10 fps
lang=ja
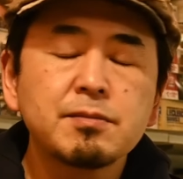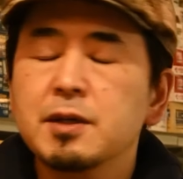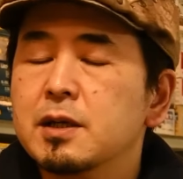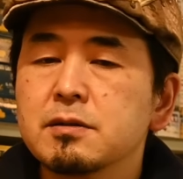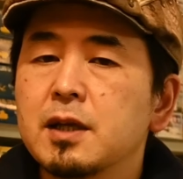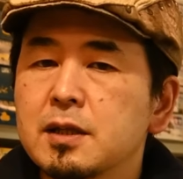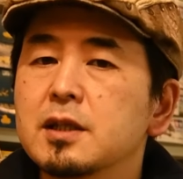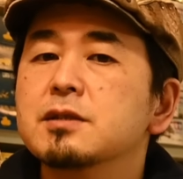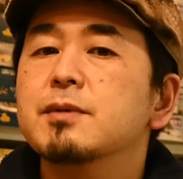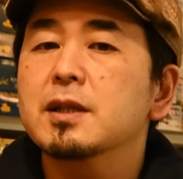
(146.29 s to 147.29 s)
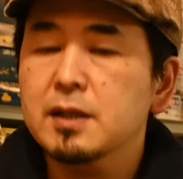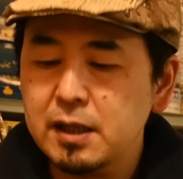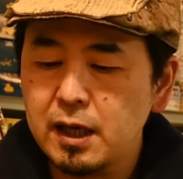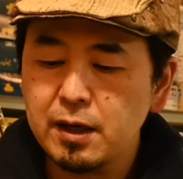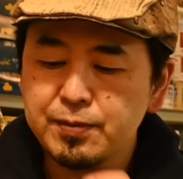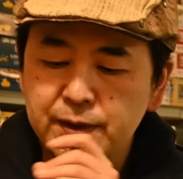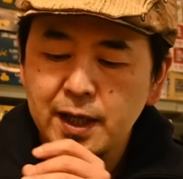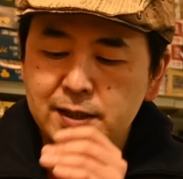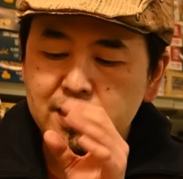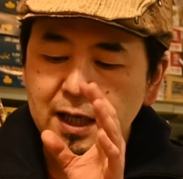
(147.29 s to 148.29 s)
冷たくなってしまって吹き
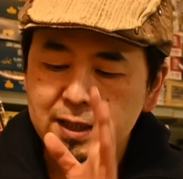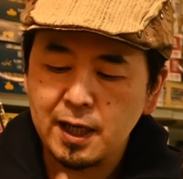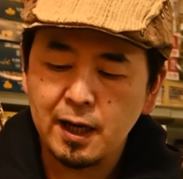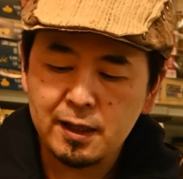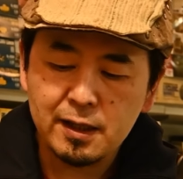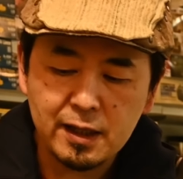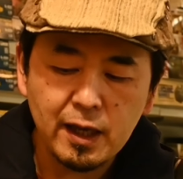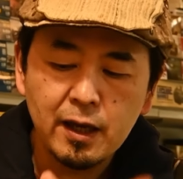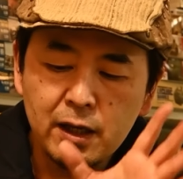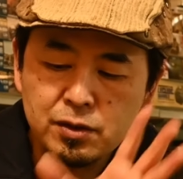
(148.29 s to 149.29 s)
圧が下がって